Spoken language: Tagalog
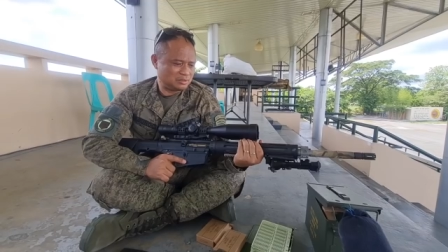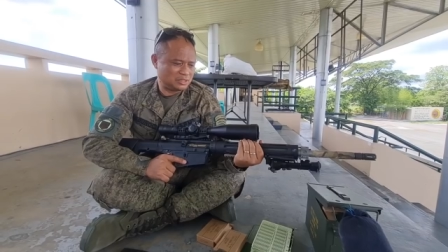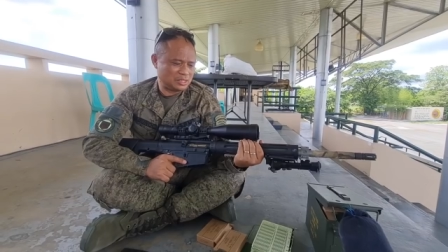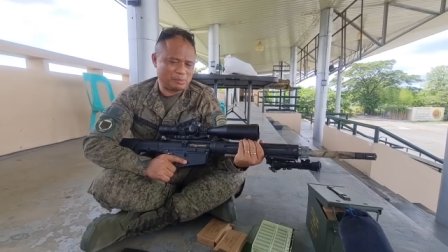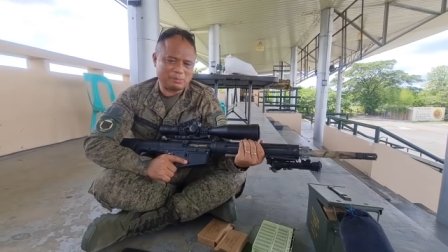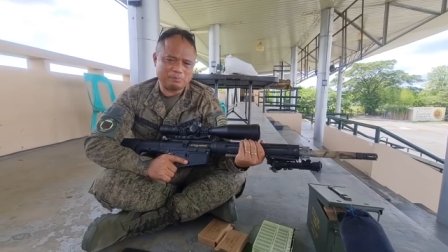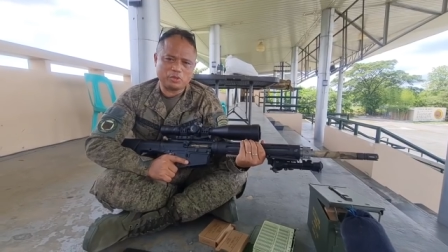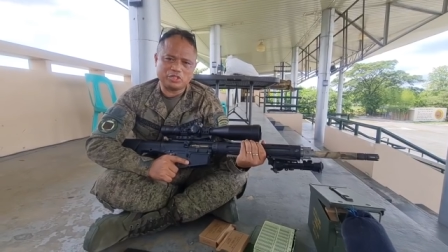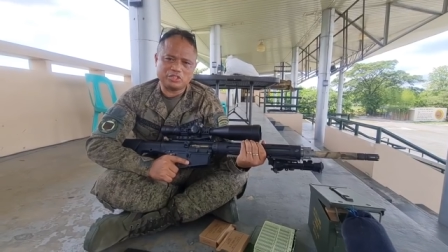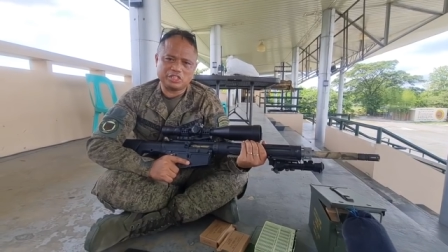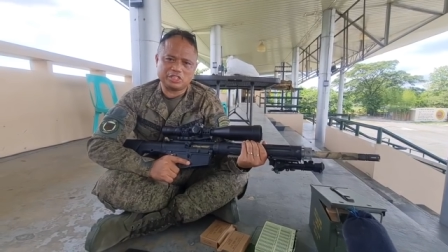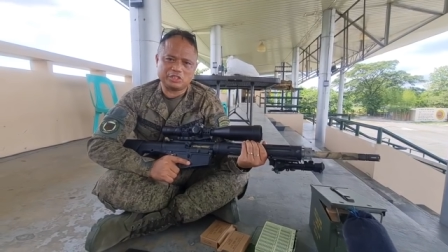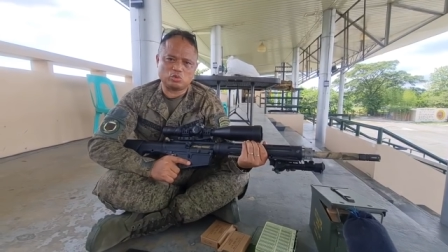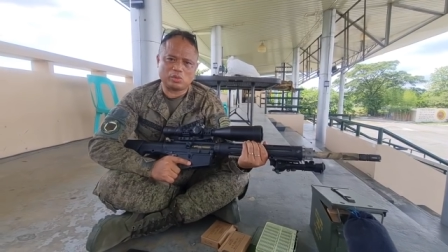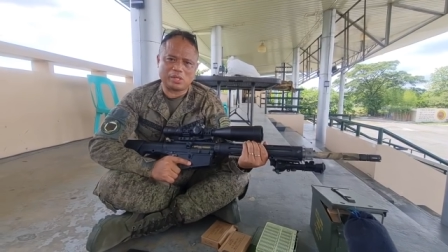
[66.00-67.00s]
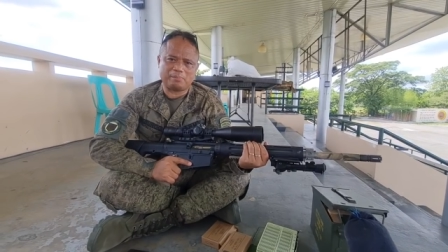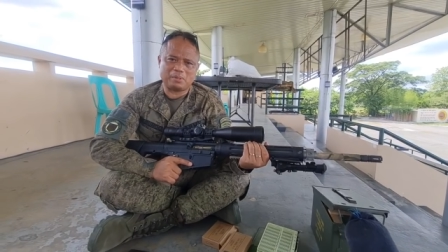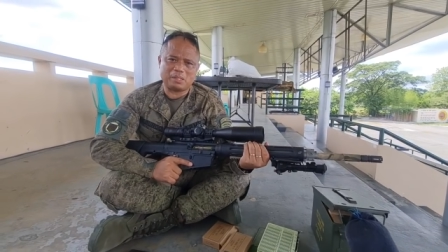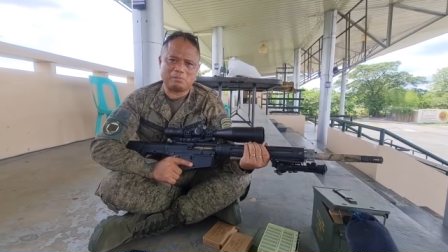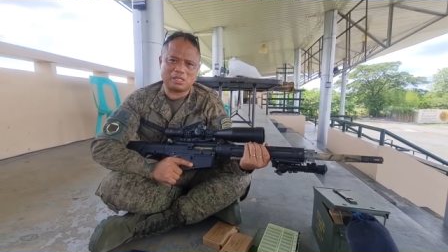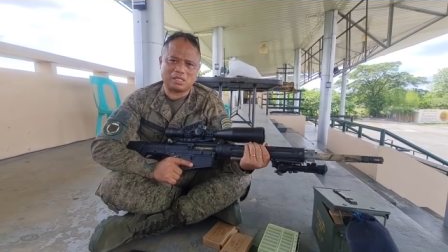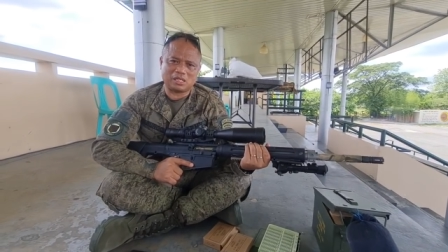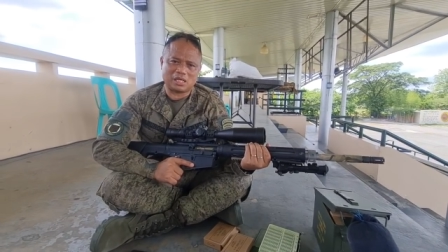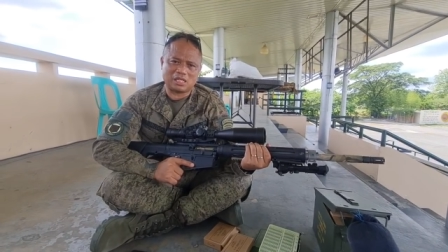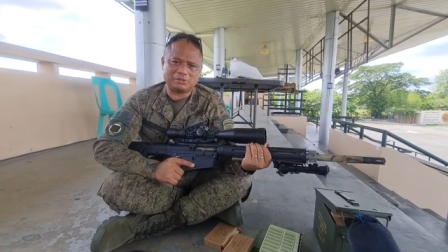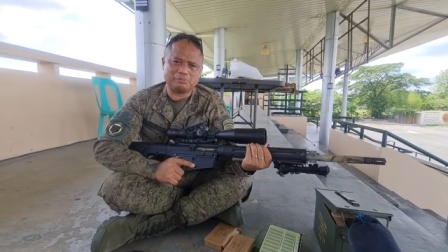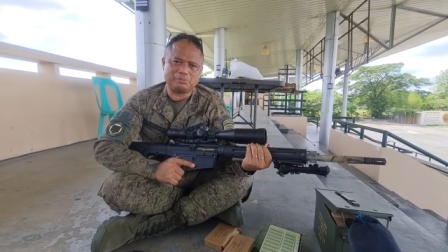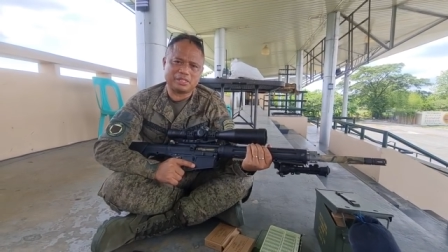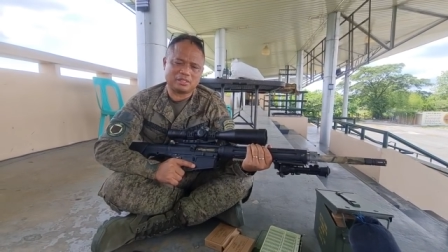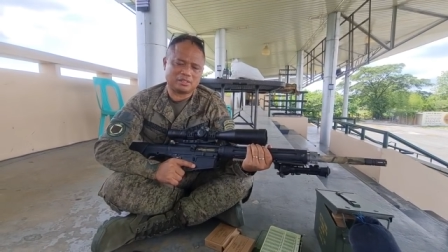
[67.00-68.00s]
7.62mm ang
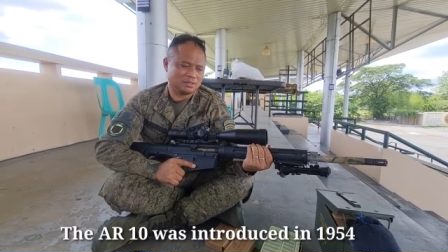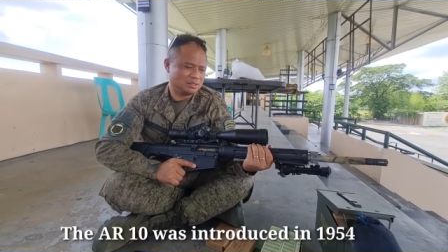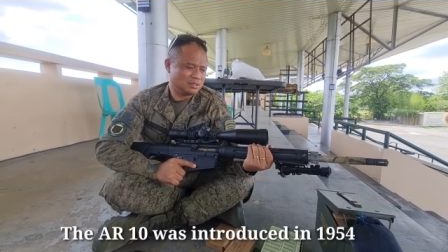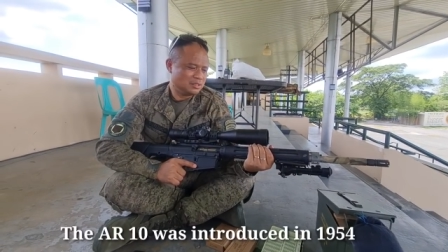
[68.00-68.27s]
caliber.